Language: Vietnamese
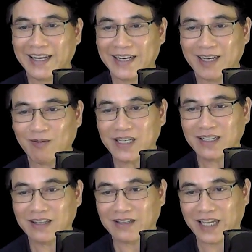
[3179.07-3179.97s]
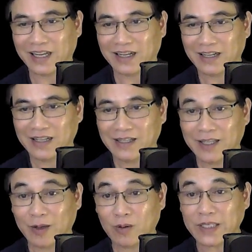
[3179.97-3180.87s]
Đóng đinh như vậy
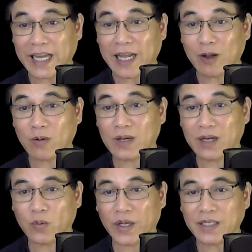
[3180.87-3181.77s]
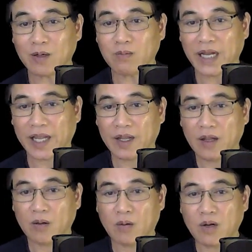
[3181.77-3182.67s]
thì có cha của linh quỷ sống lại
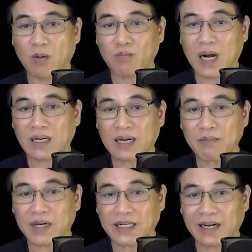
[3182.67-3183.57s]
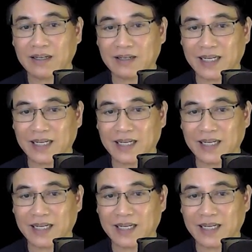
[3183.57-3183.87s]
cũng không bật nắp mà ra được